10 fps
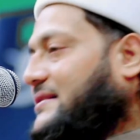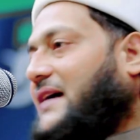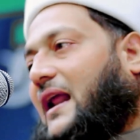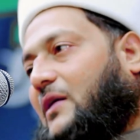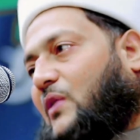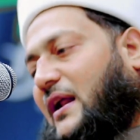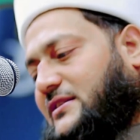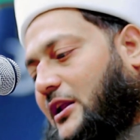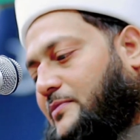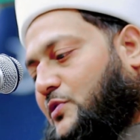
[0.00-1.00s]
যারা কোরআন
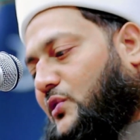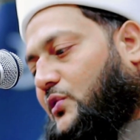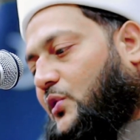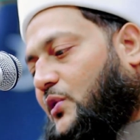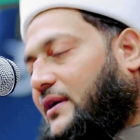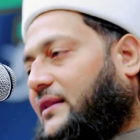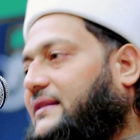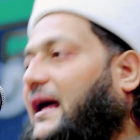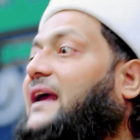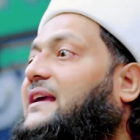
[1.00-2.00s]
শরীফ শুনত
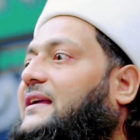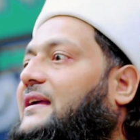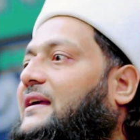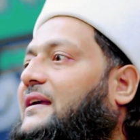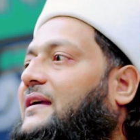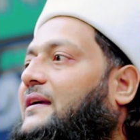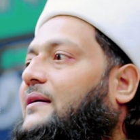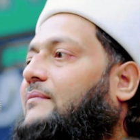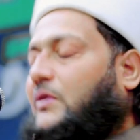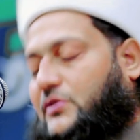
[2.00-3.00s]
তারাই
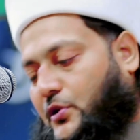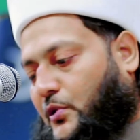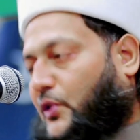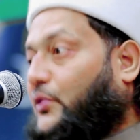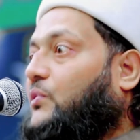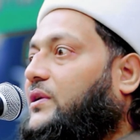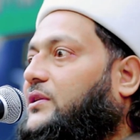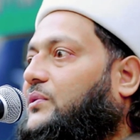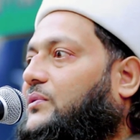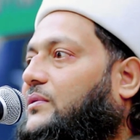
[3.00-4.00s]
মস্তক নত করে
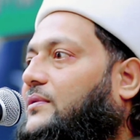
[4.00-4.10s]
দিত